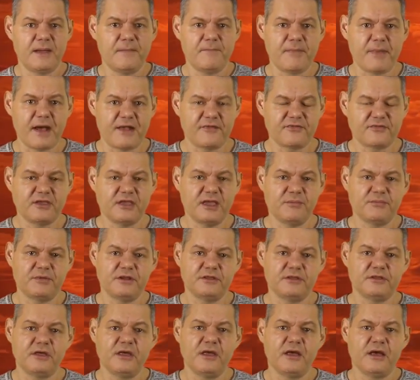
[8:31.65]

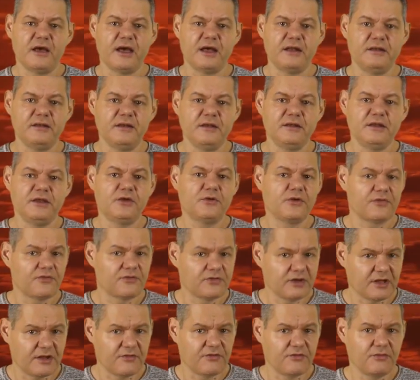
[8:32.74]
maßgeblich an die
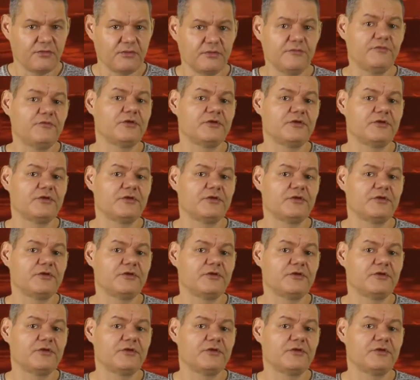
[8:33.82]
Konzentration